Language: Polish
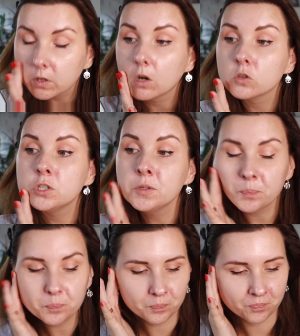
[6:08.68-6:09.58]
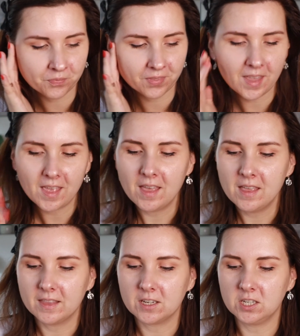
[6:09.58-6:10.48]
wychodzi.
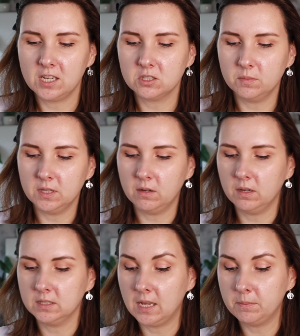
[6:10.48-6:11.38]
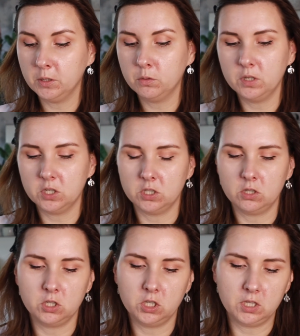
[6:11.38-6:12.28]
Także ja sobie na, zaaplikuję jeszcze
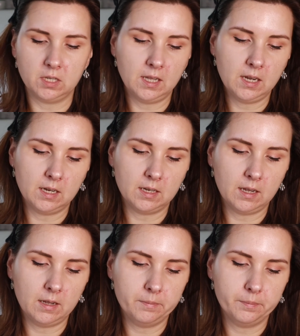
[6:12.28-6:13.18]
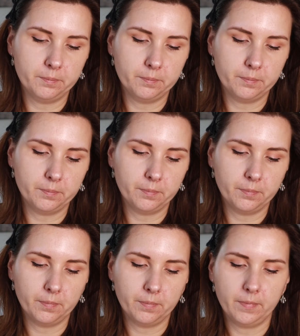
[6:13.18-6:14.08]
troszeczkę na rękę.
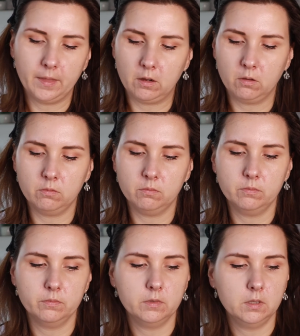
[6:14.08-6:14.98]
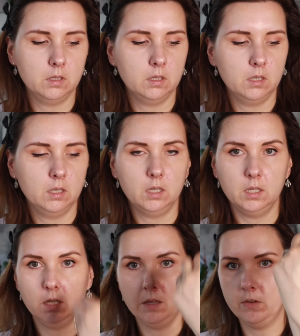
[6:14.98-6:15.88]
Taką
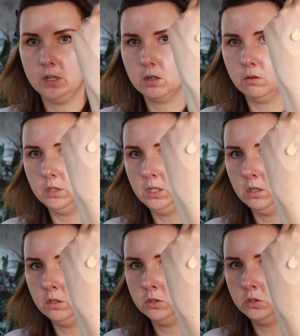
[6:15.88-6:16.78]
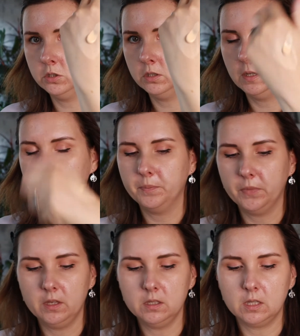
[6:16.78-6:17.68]
niewielką ilość
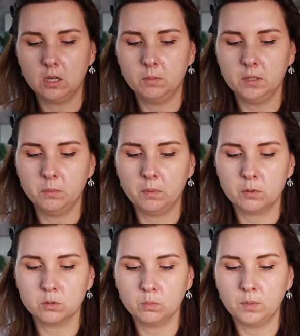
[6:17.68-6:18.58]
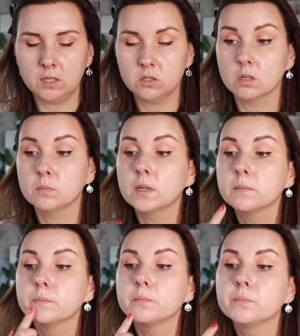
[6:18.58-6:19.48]
i z tego będę po prostu brać sobie
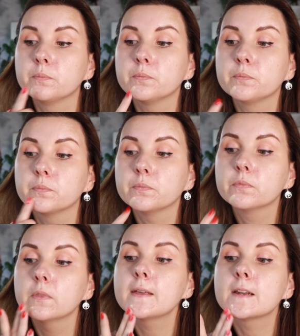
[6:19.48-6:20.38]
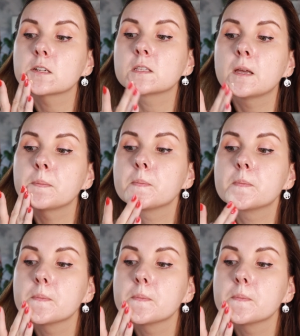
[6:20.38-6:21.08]
mm, na resztę